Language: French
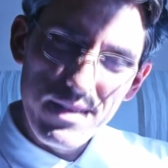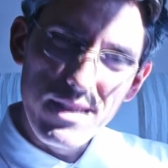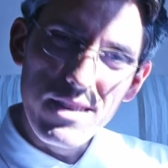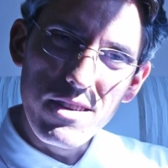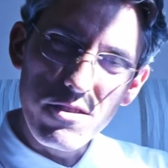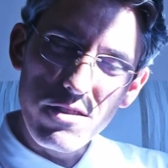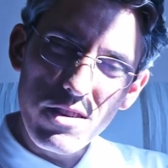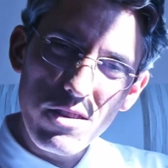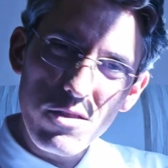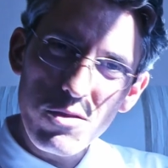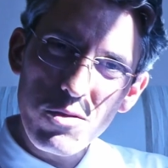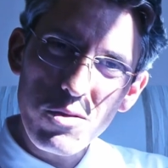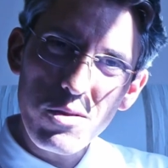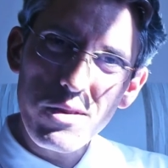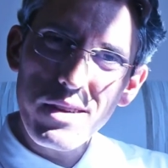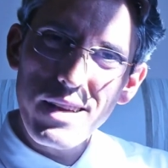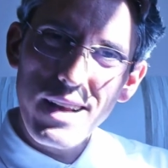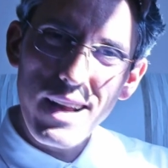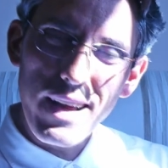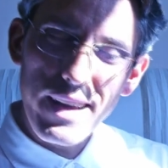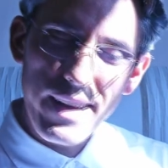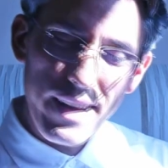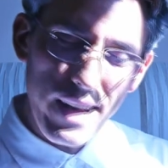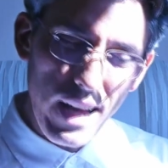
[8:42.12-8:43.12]
Jésus,
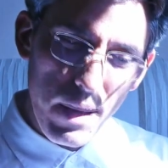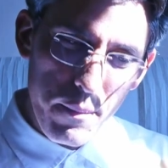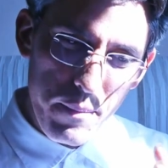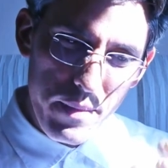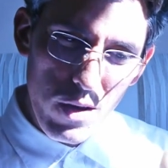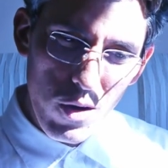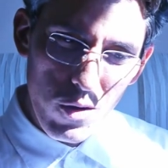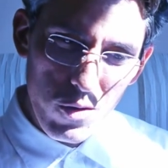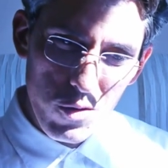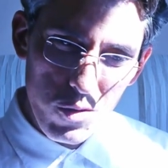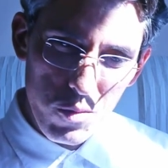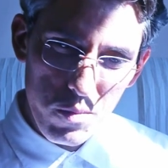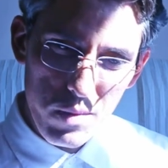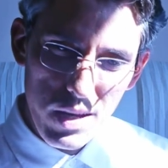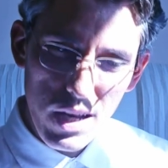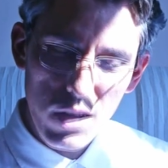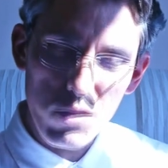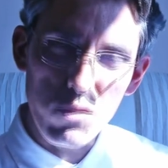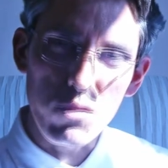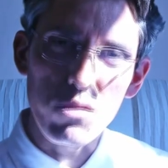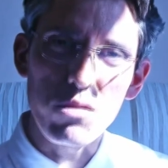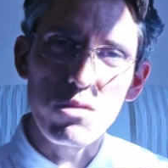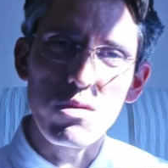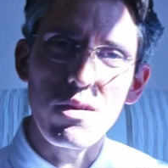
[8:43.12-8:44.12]
il a, a, mis en lumière
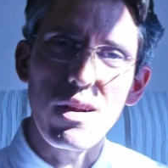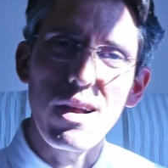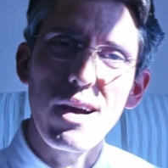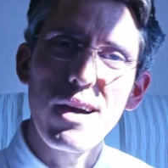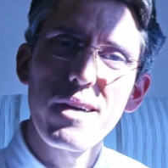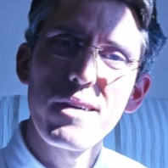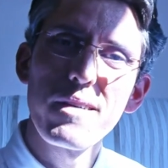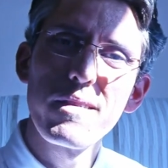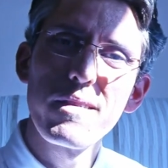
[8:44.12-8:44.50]
tout cela.